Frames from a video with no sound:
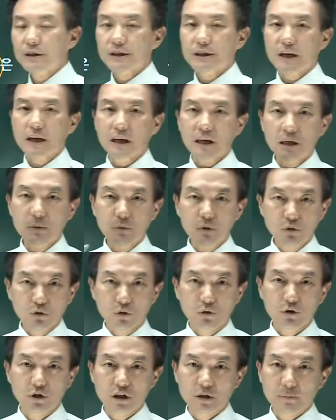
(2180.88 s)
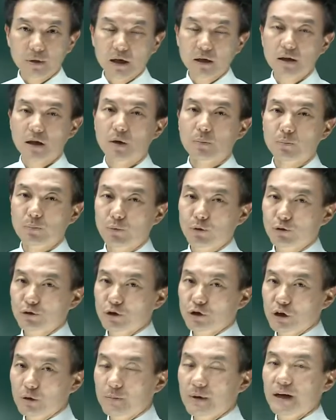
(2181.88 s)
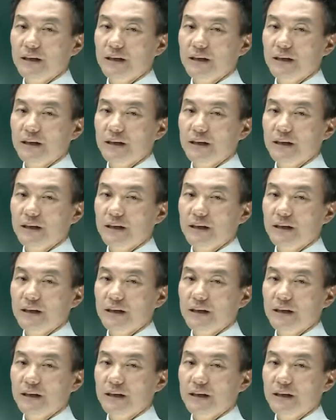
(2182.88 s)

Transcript: 차임은 요소지만 보증금은